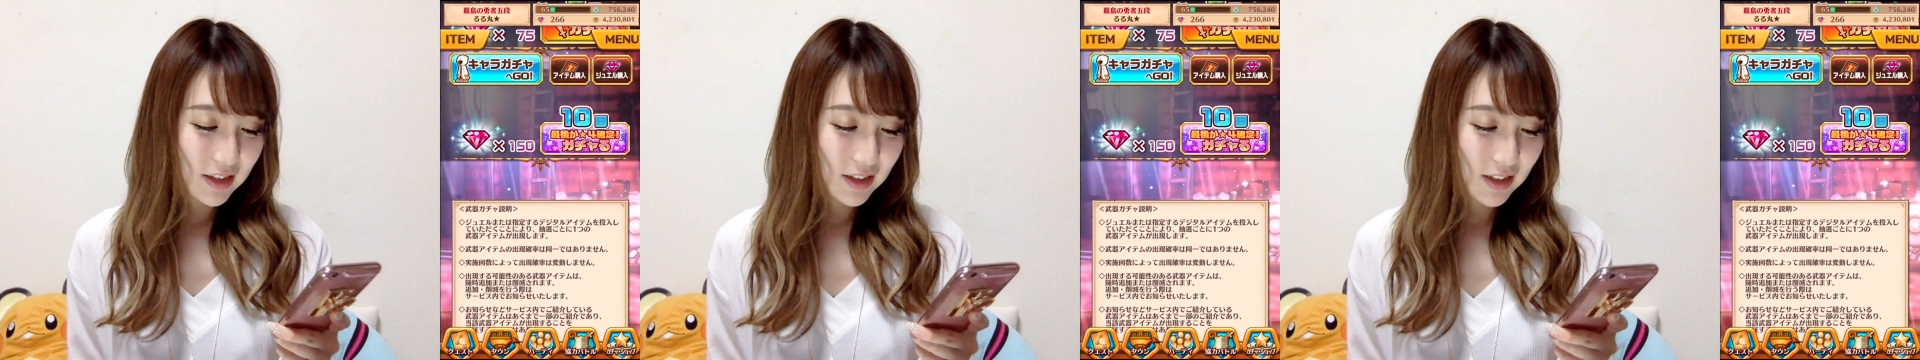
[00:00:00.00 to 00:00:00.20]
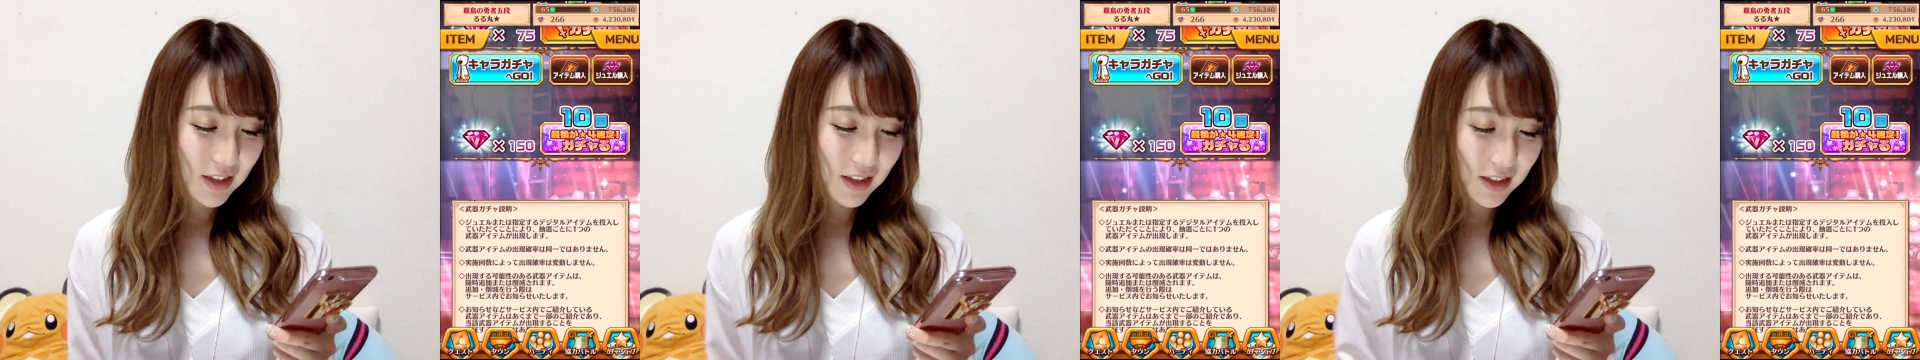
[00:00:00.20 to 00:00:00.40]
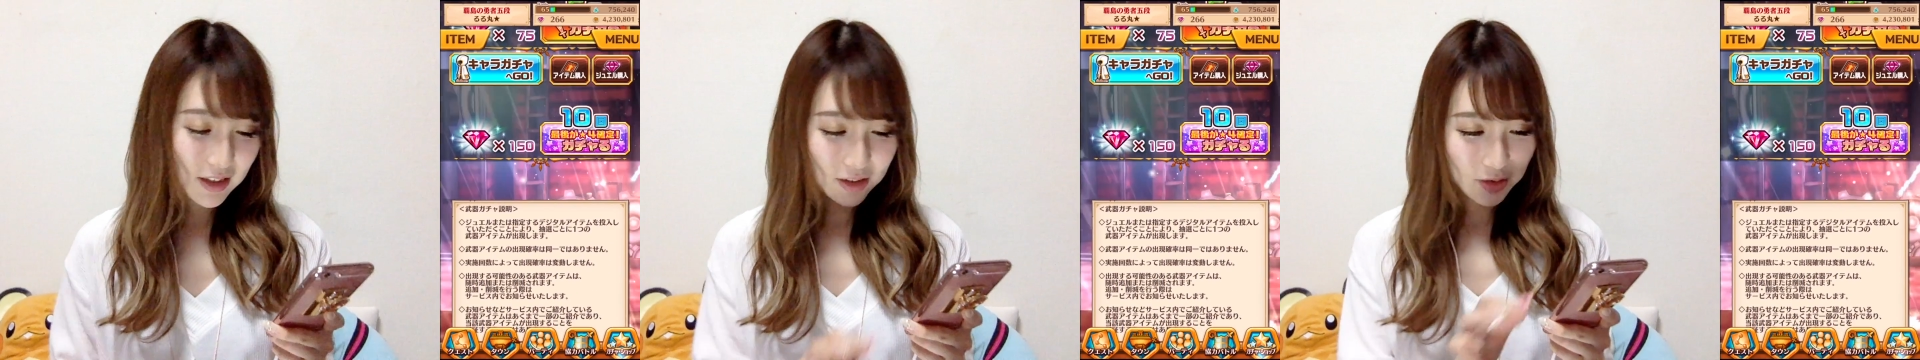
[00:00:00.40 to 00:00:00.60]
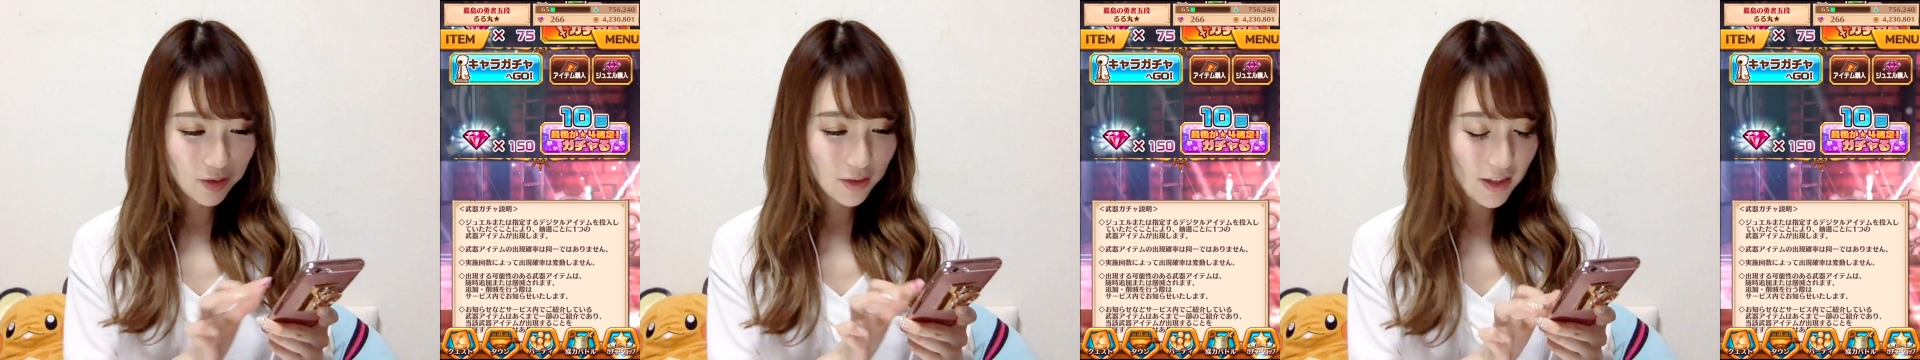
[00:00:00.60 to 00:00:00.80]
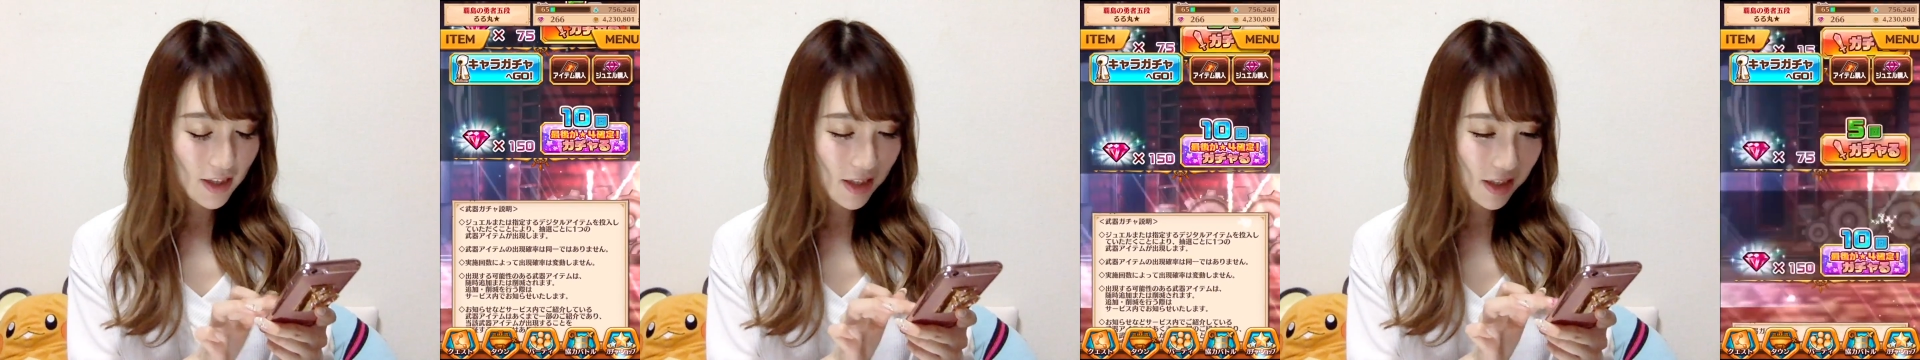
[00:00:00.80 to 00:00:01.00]
で、えっ
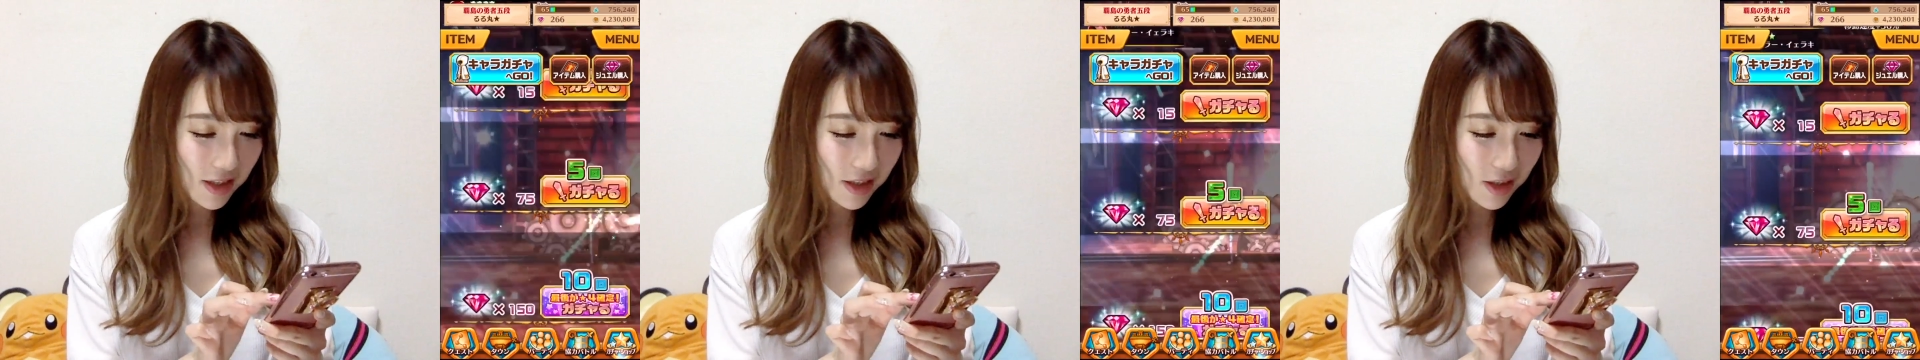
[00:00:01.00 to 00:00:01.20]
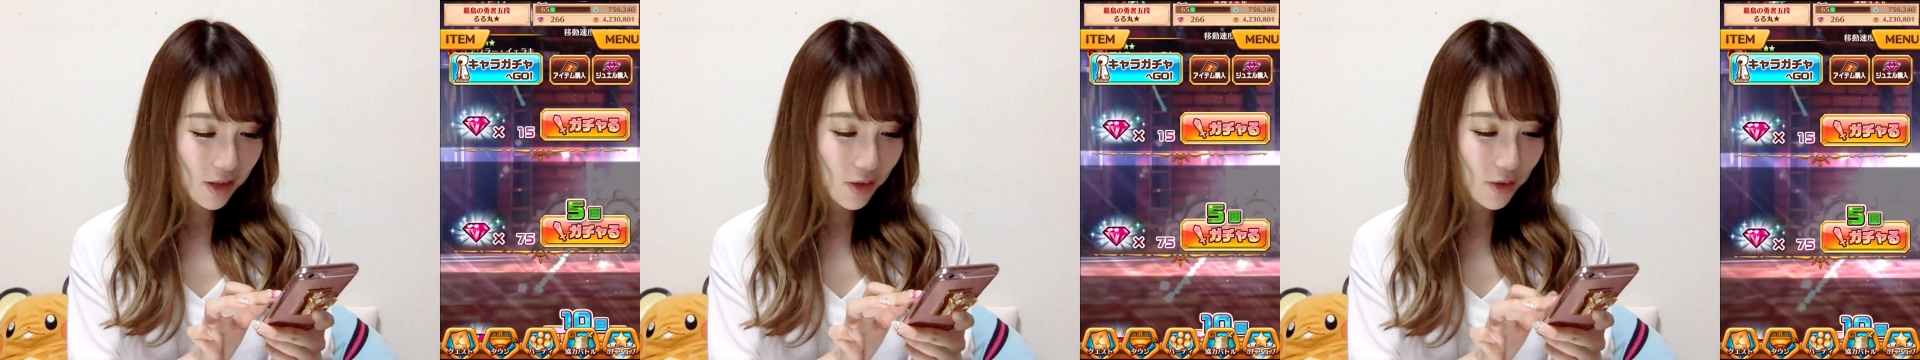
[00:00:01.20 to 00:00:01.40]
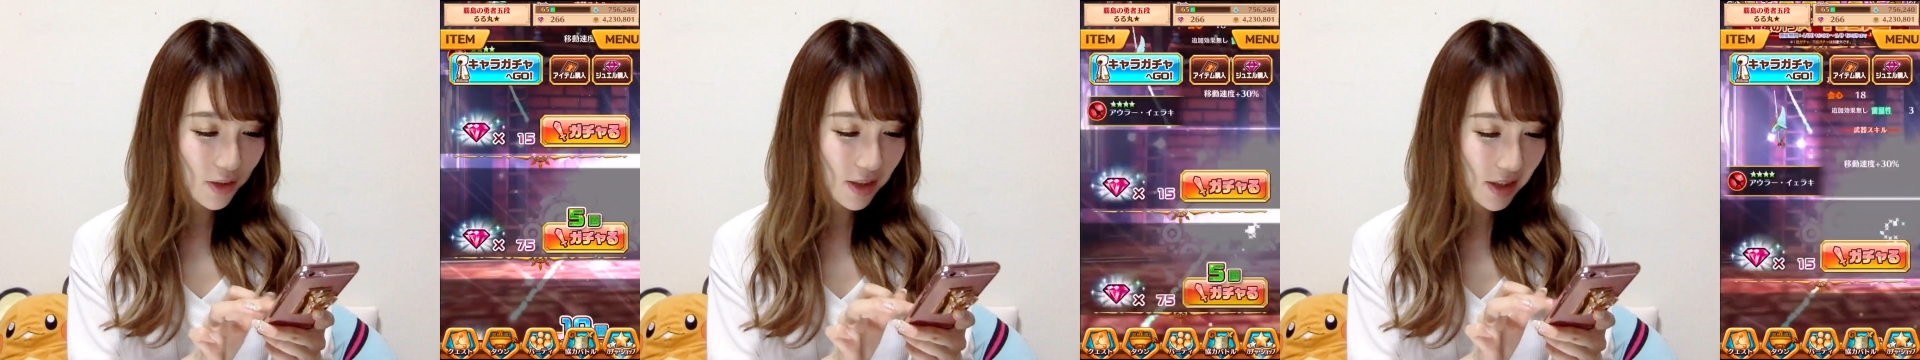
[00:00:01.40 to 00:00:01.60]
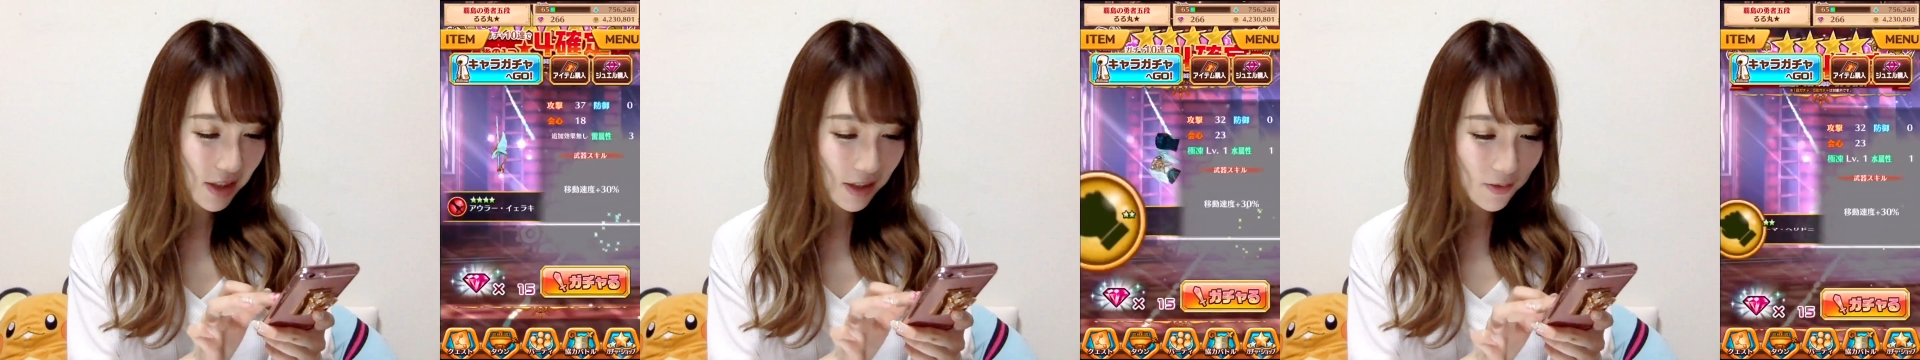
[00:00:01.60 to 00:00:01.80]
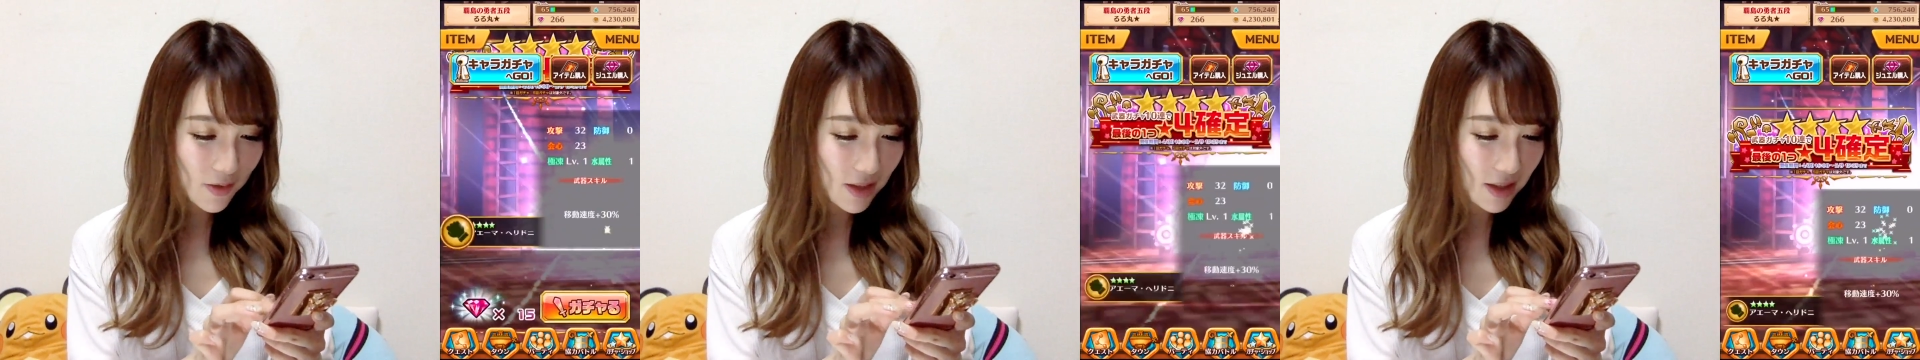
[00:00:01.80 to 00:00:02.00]
とね、一応
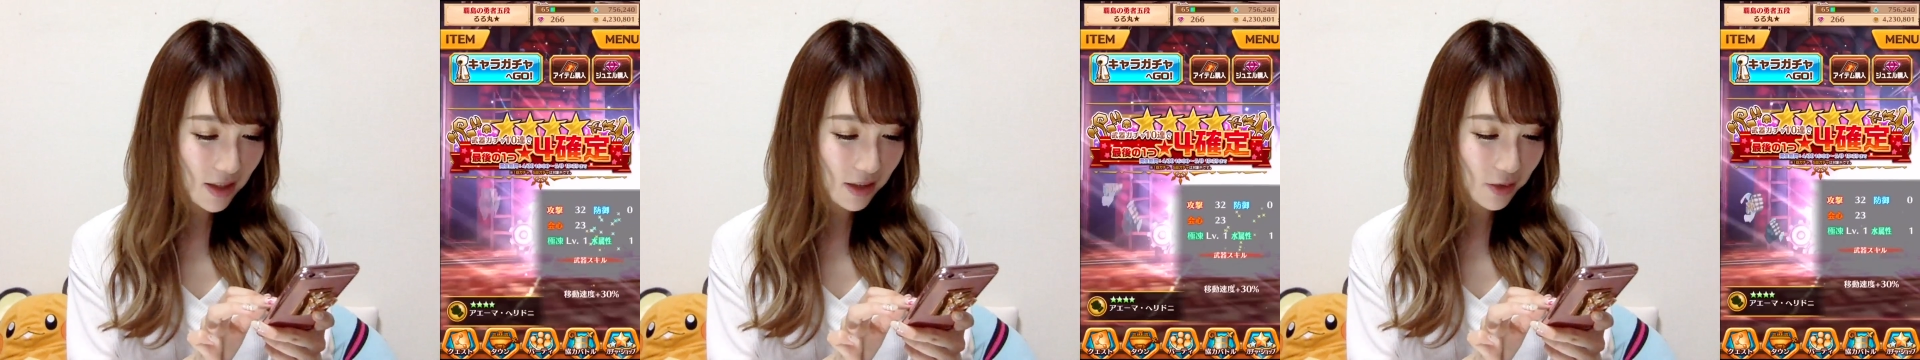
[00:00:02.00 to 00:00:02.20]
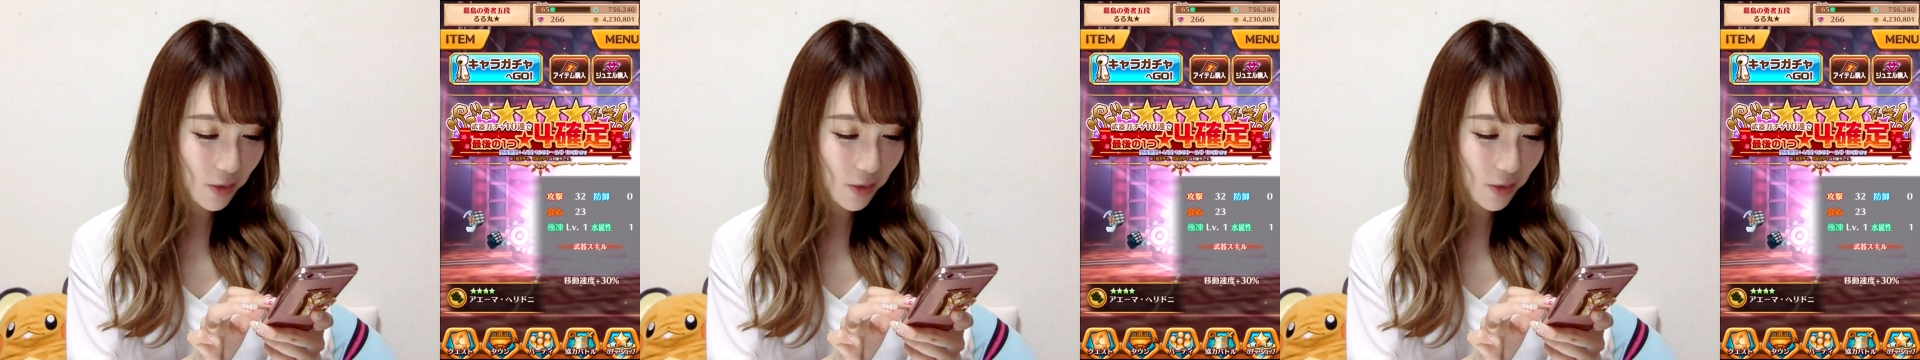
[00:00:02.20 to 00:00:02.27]
狙いは、